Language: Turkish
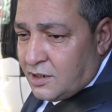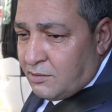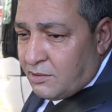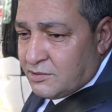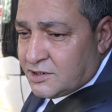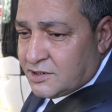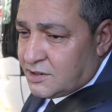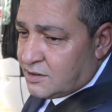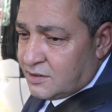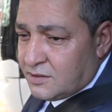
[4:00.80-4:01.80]
Ama
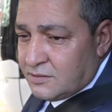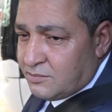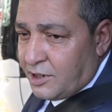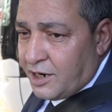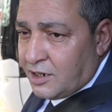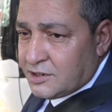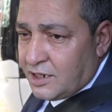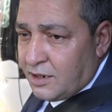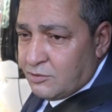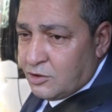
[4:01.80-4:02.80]
biz para
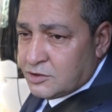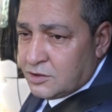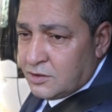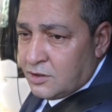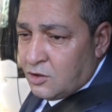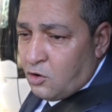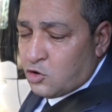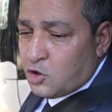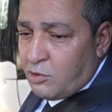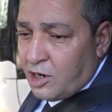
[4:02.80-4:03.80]
kazanamıyoruz.
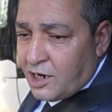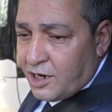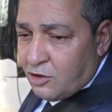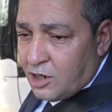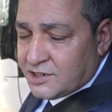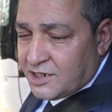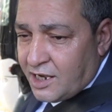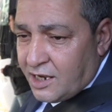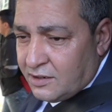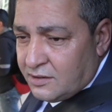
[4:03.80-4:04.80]
Otobanlar
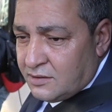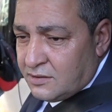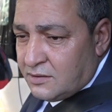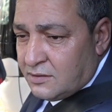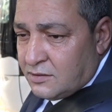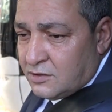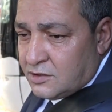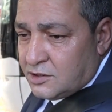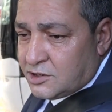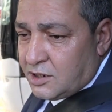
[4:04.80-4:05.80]
öylesine
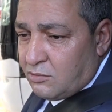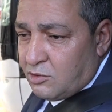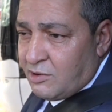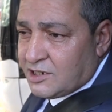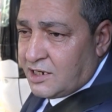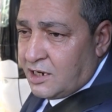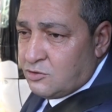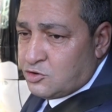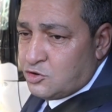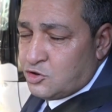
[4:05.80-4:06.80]
İstanbul
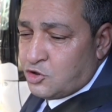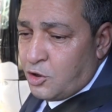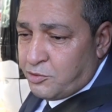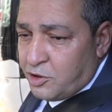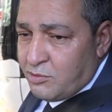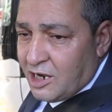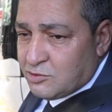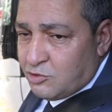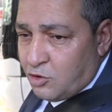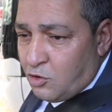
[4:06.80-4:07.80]
mesela 3. köprüyü
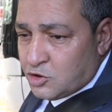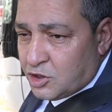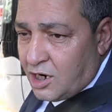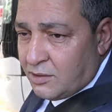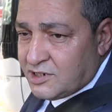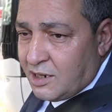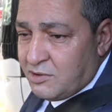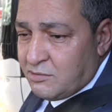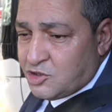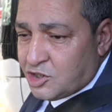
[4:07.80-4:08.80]
mecburi koştular. Bize
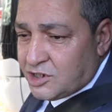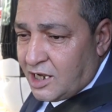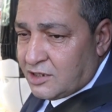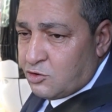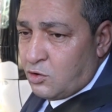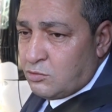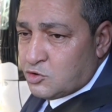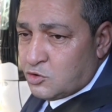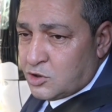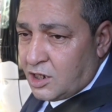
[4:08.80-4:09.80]
1,5 saat
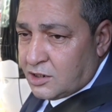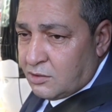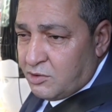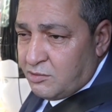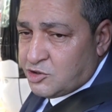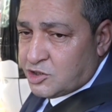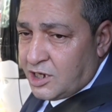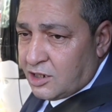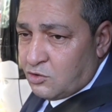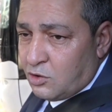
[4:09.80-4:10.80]
yolumuzu uzattı. 1,5
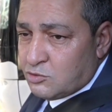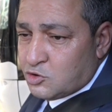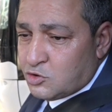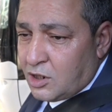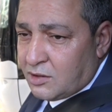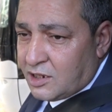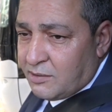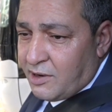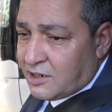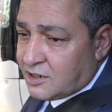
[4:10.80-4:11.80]
saat yolumuzu uzattı
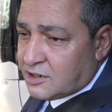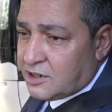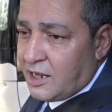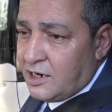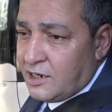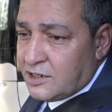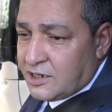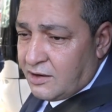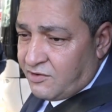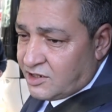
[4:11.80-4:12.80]
demek 40-50
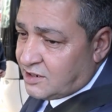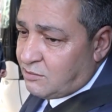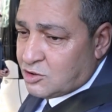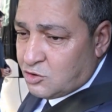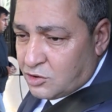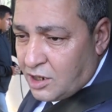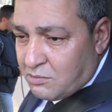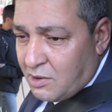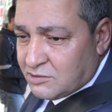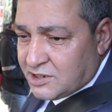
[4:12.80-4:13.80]
litre fazla mazot
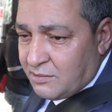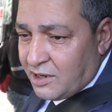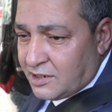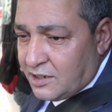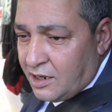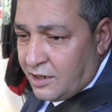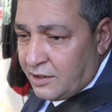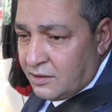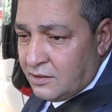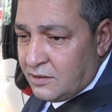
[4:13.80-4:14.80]
yakmamız demektir yani.